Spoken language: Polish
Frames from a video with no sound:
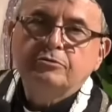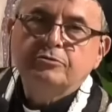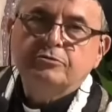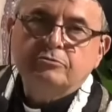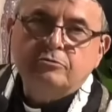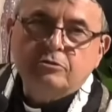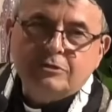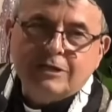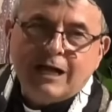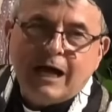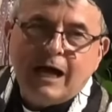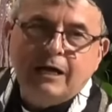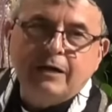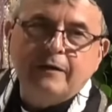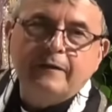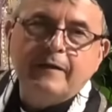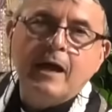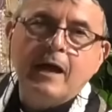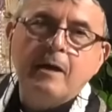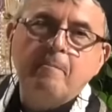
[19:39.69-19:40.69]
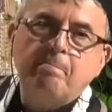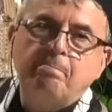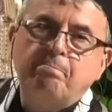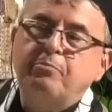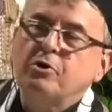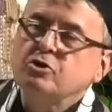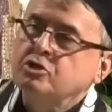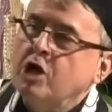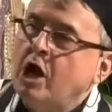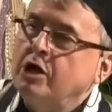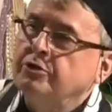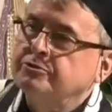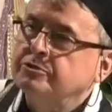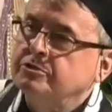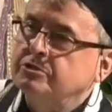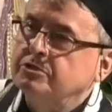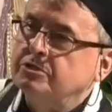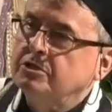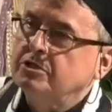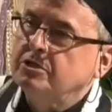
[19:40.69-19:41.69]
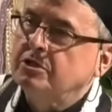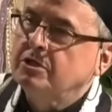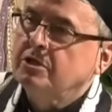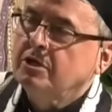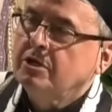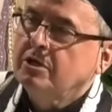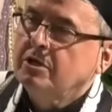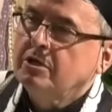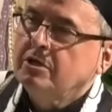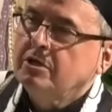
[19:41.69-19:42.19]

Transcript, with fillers: No, totalne porządki.